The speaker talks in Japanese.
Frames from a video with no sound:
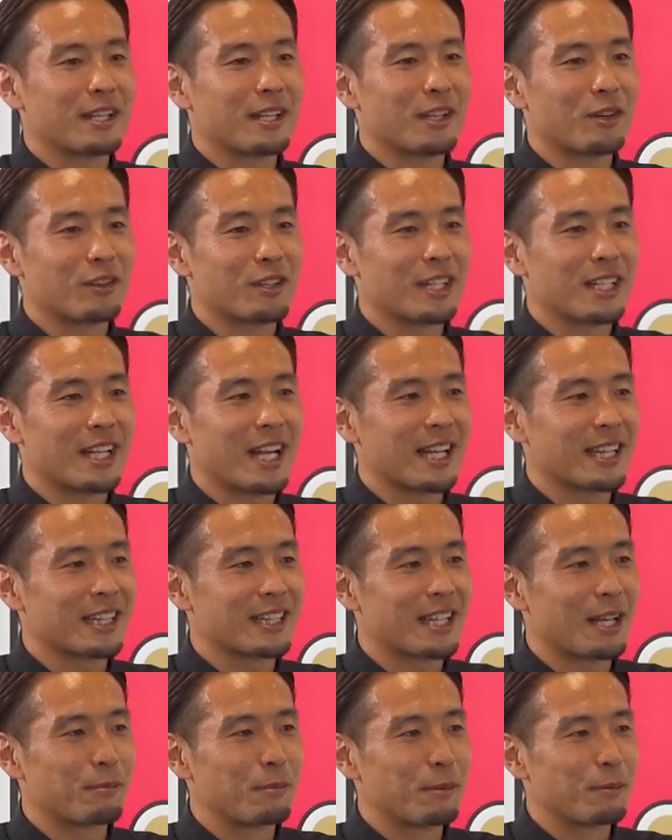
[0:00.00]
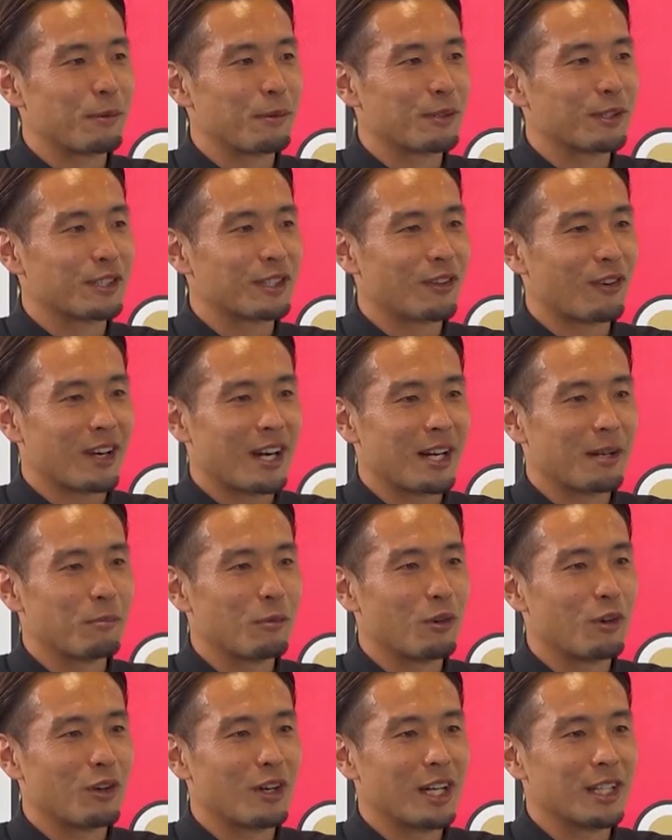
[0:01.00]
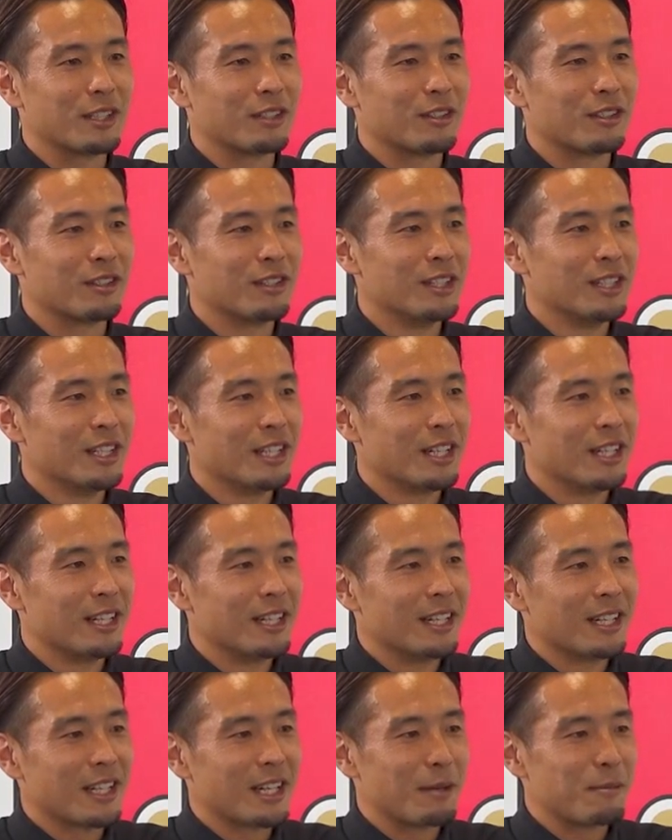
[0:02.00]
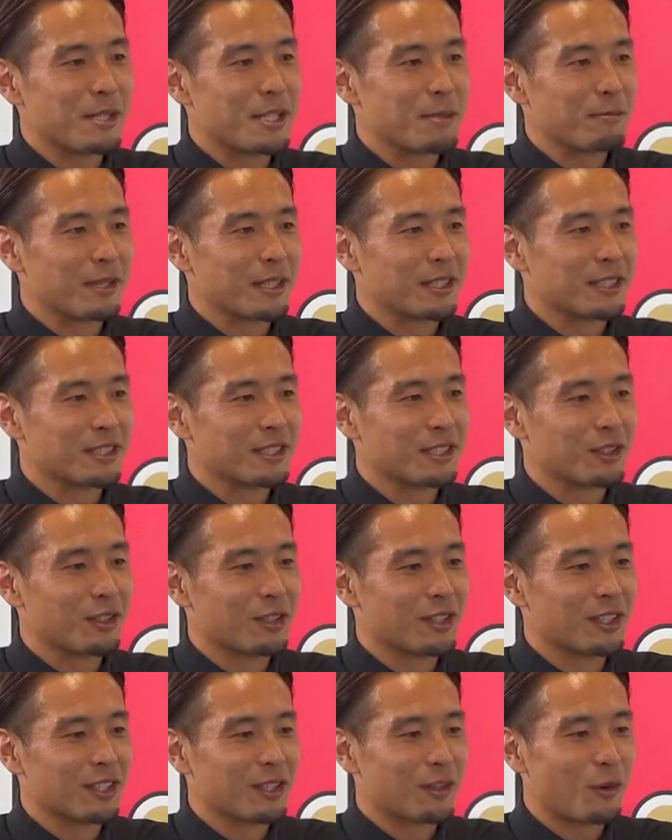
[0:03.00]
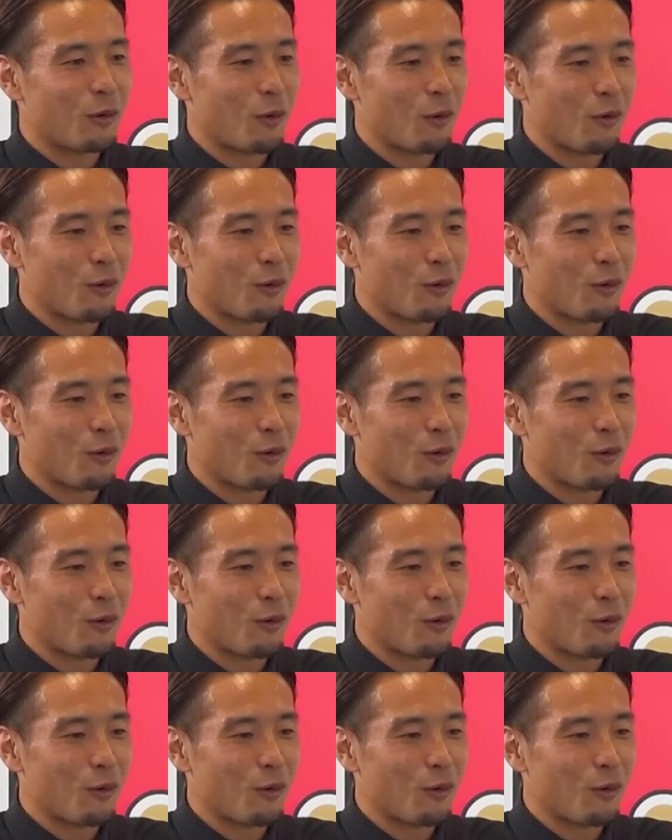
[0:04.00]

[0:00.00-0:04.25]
強になった部分とかもあの上島君のこ